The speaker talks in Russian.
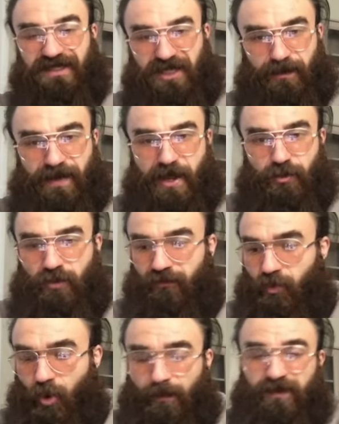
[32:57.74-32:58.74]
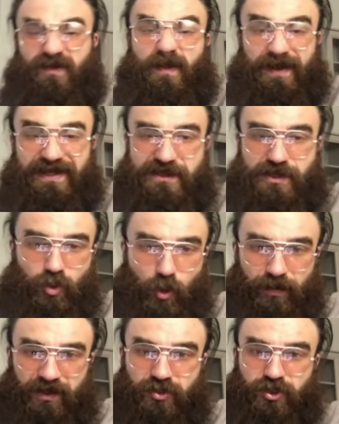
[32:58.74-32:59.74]
закрепляю новый опыт в библиотеку
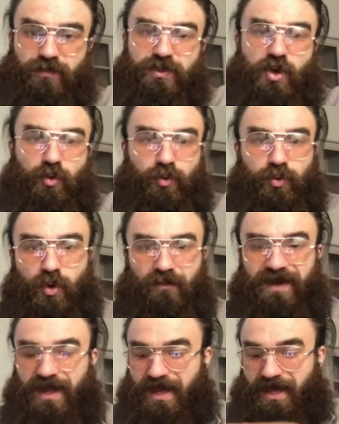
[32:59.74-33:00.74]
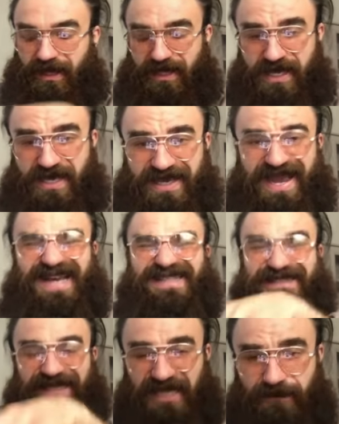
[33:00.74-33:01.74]
опыта, что мне хуево, и я
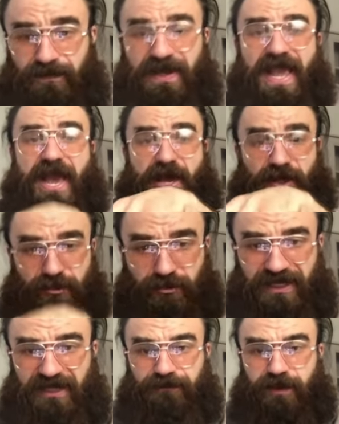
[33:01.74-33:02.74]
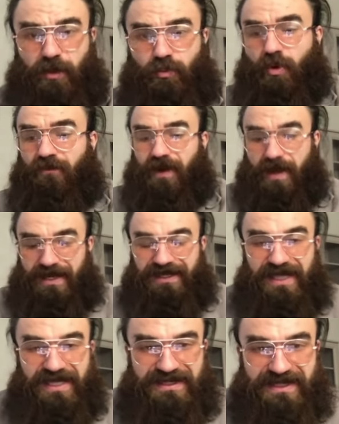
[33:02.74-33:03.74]
закрепляю результат плохого.
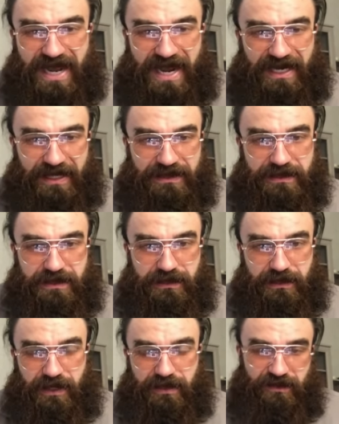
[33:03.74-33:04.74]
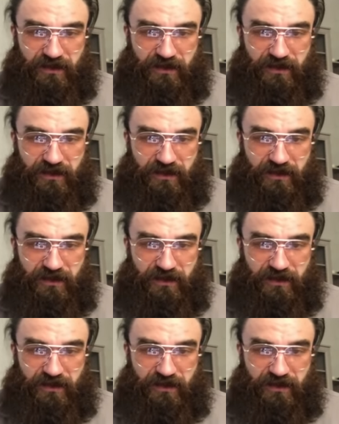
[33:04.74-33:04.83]
Нельзя ходить на